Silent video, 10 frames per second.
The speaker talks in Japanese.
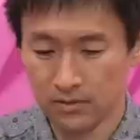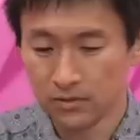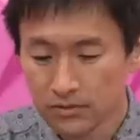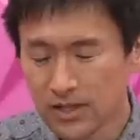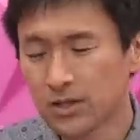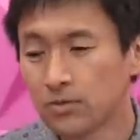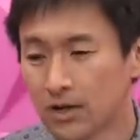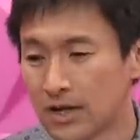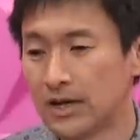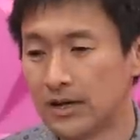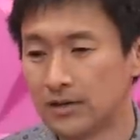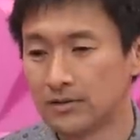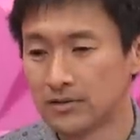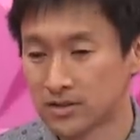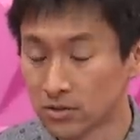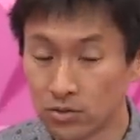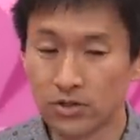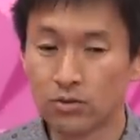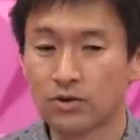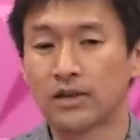いろんな人がすご
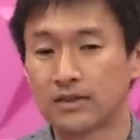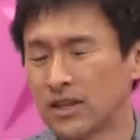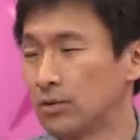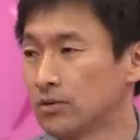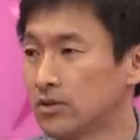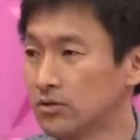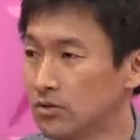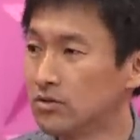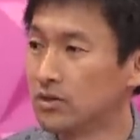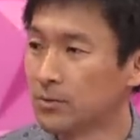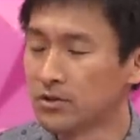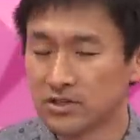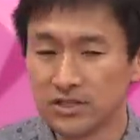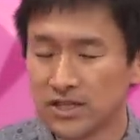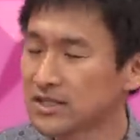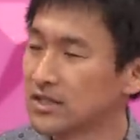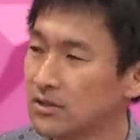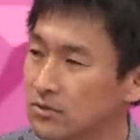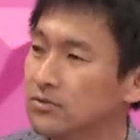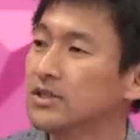い良かったよっていうのを口に出して
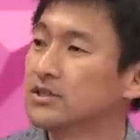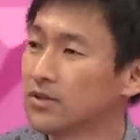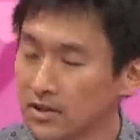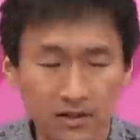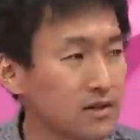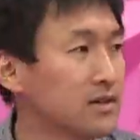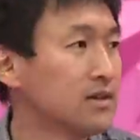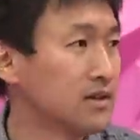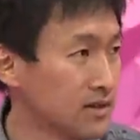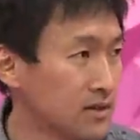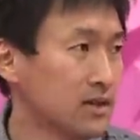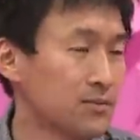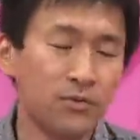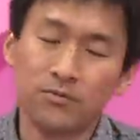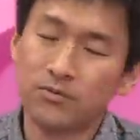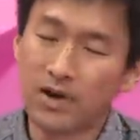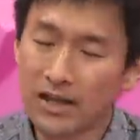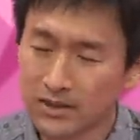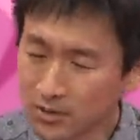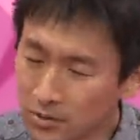言うんですよね、うもうもう
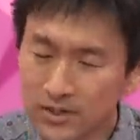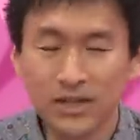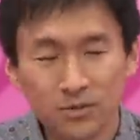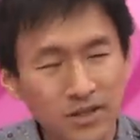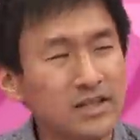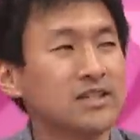圧倒的にこれいいで